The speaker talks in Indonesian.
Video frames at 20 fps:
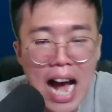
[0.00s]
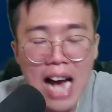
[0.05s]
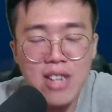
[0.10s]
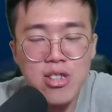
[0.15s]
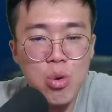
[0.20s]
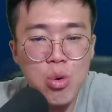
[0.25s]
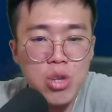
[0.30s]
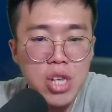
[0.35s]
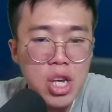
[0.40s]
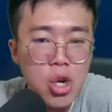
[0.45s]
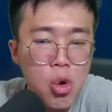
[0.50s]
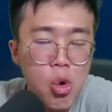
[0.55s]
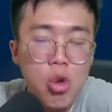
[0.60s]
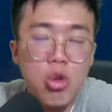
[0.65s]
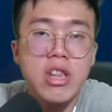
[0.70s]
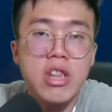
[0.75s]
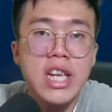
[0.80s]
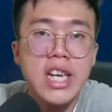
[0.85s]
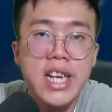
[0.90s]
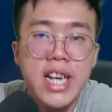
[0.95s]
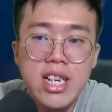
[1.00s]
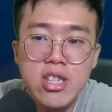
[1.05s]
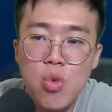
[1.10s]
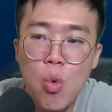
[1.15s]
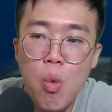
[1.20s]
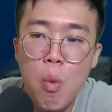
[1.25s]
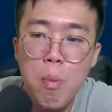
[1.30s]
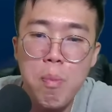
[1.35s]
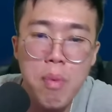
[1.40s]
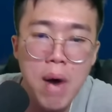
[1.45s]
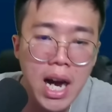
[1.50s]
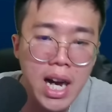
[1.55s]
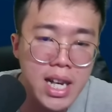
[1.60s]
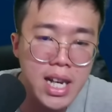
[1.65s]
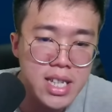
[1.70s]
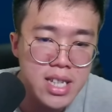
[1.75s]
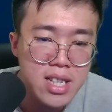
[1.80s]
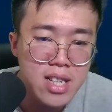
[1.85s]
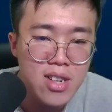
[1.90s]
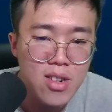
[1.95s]
langsung diulti guys, sumpah
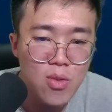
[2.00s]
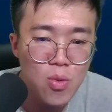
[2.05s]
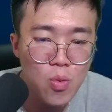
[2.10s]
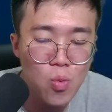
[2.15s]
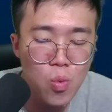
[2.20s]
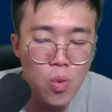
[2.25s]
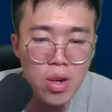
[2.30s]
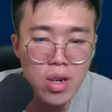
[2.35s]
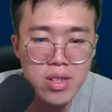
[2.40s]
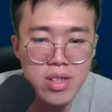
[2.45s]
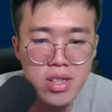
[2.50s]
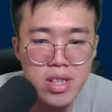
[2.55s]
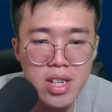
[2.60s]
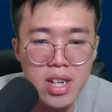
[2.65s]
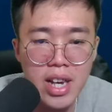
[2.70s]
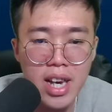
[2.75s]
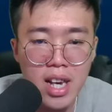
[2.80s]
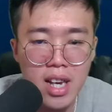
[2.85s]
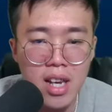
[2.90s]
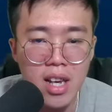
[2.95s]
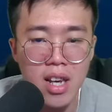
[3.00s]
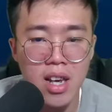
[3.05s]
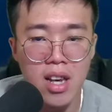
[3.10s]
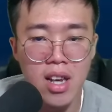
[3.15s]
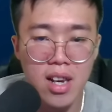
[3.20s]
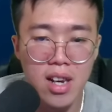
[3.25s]
guys. What the heck?